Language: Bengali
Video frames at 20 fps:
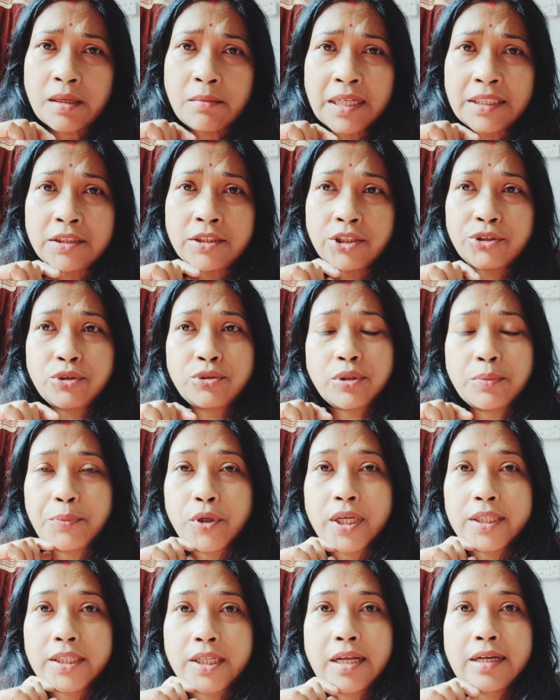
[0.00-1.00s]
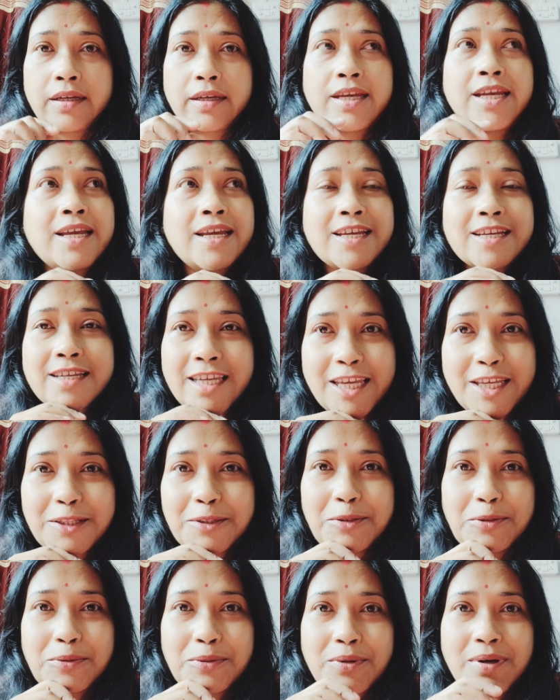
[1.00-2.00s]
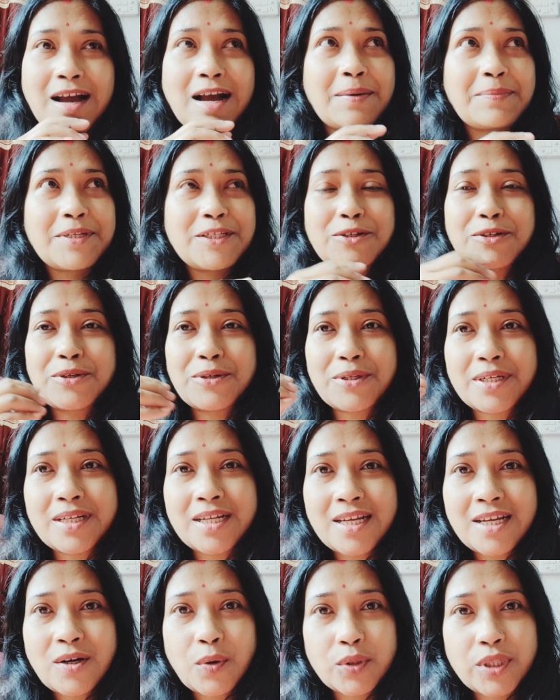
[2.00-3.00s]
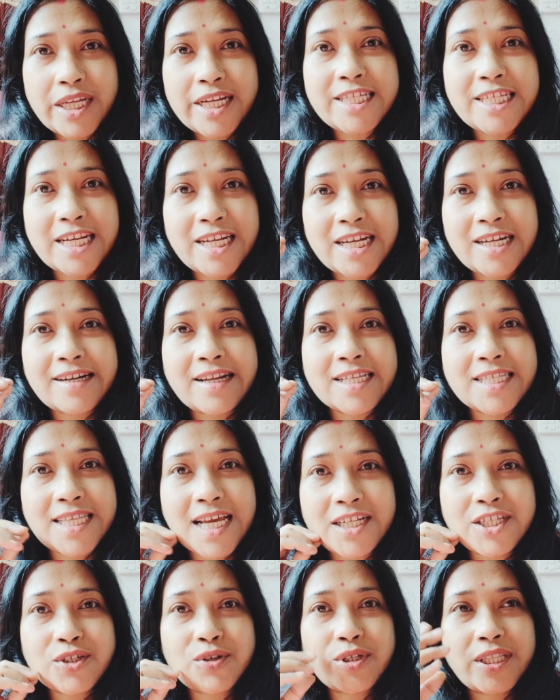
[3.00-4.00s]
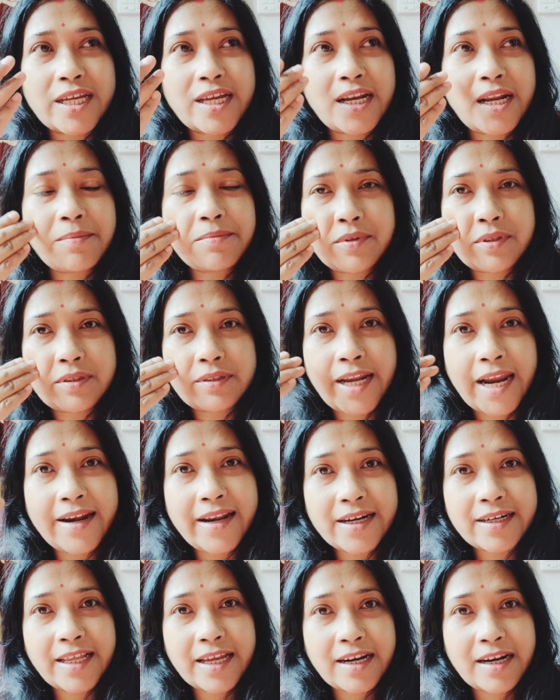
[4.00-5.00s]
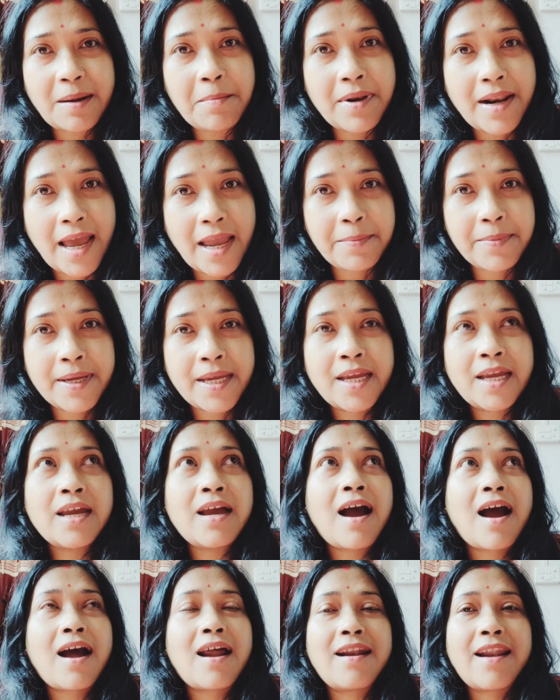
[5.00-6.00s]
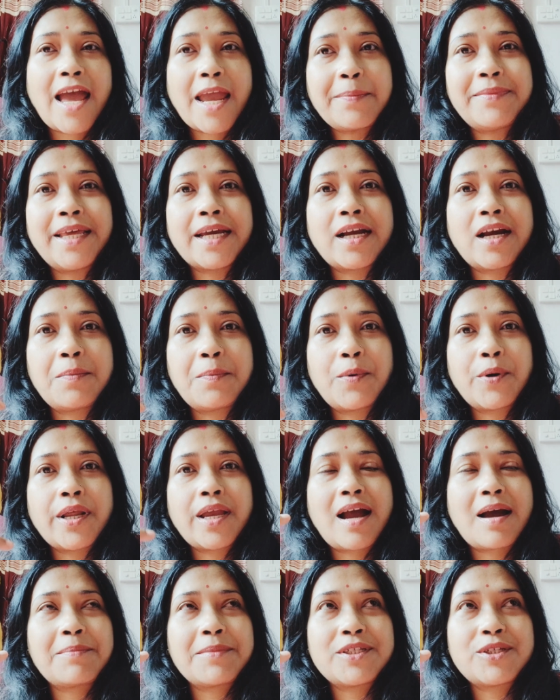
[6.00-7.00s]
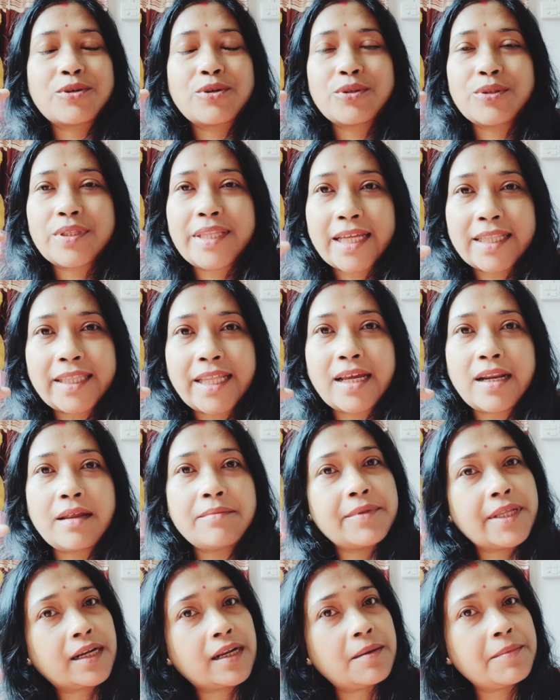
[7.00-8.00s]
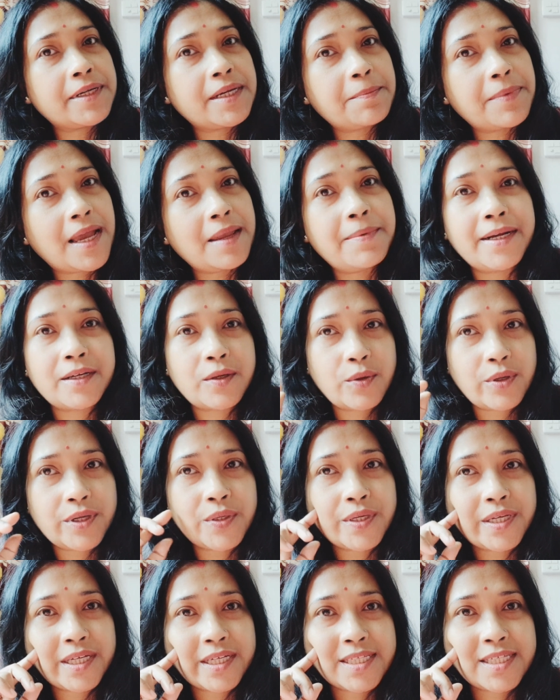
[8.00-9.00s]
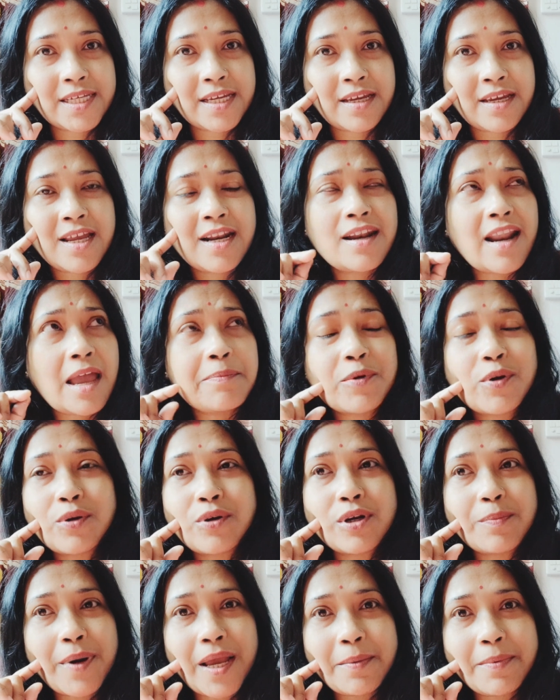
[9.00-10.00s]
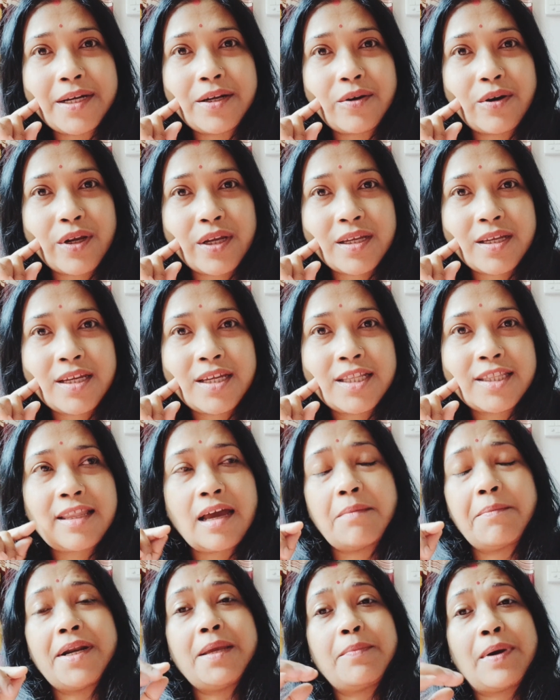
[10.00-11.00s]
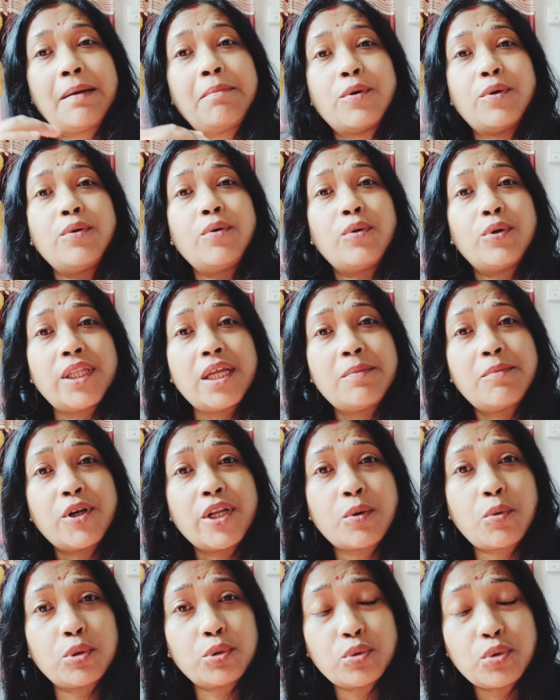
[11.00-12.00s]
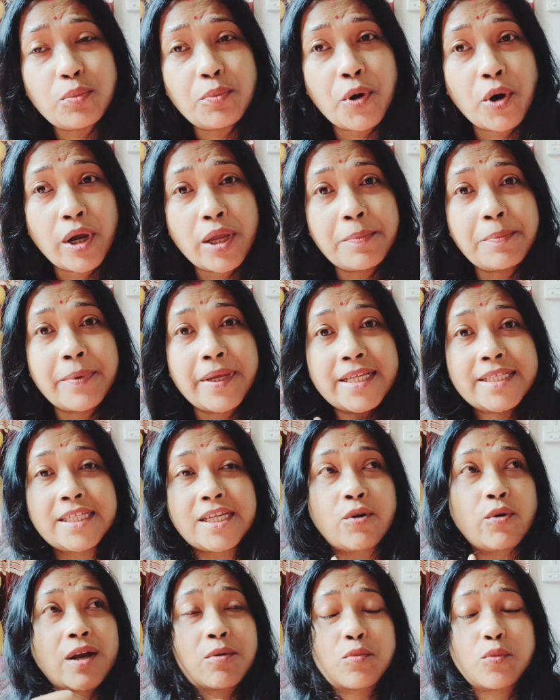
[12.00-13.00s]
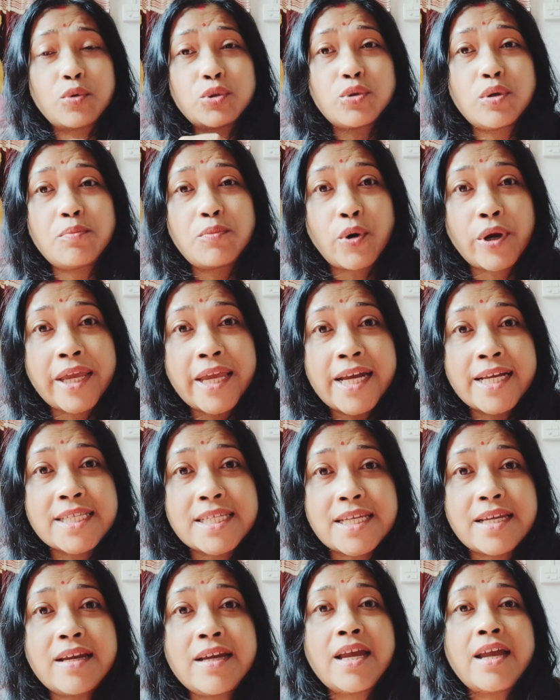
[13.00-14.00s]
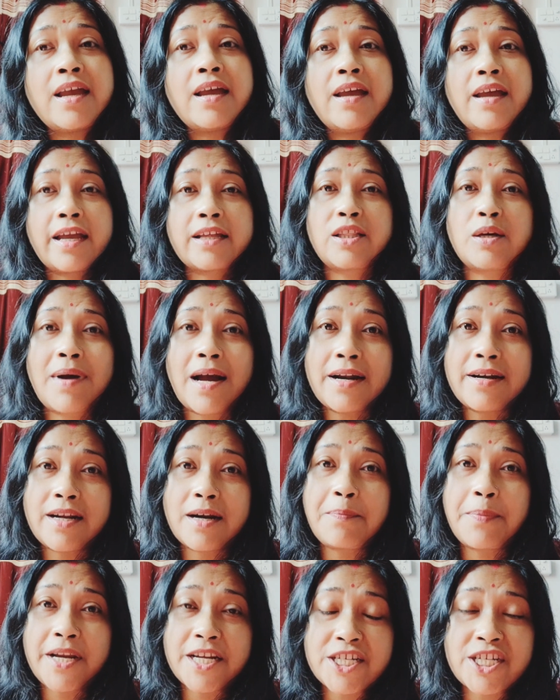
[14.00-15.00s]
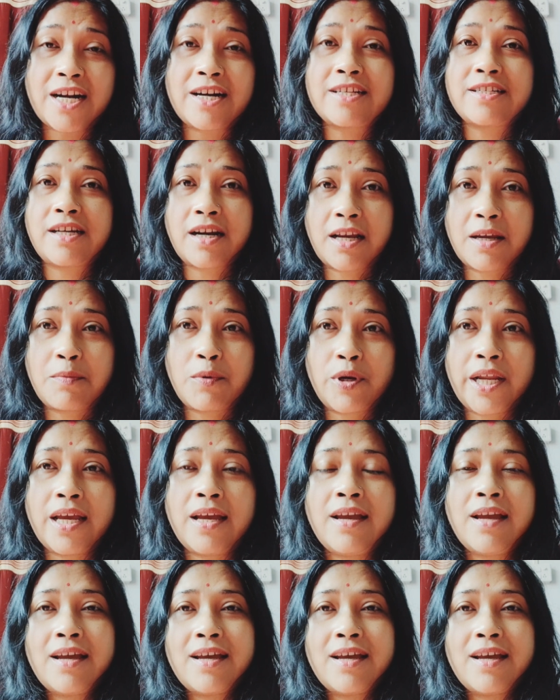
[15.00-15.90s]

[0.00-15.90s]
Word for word: বাচ্চা ছোটো পড়াতে লাগে কিন্তু আমি যখন ওদের চ্যানেলটা সার্চ করতে গেলাম ডাইরেক্ট দেখলাম লাইভ আর লাইভ দেখার পরে আমি যখন দেখতে গেলাম দেখলাম এটা প্রাইভেট করে হয়ে গেছে লাইভ কখনো প্রাইভেট হয় তার মানে ভাবো ওদের মনে কত ভয় পেয়েছে ওরা কত ভয়ে আছে একদম আন্ডার প্রেশার যাকে বলে